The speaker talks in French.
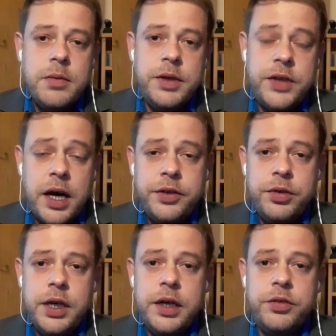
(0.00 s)
mais ça
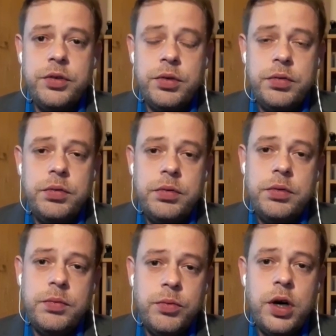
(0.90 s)
reste une élection
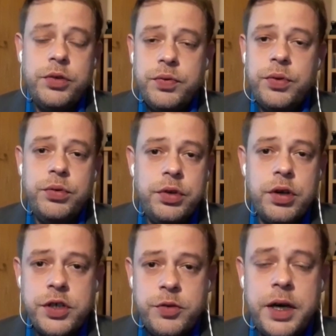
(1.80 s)
moi, du fond du
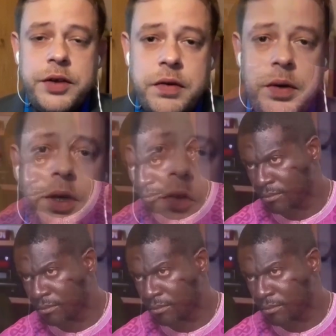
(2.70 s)
cœur, j'espère que ça va bien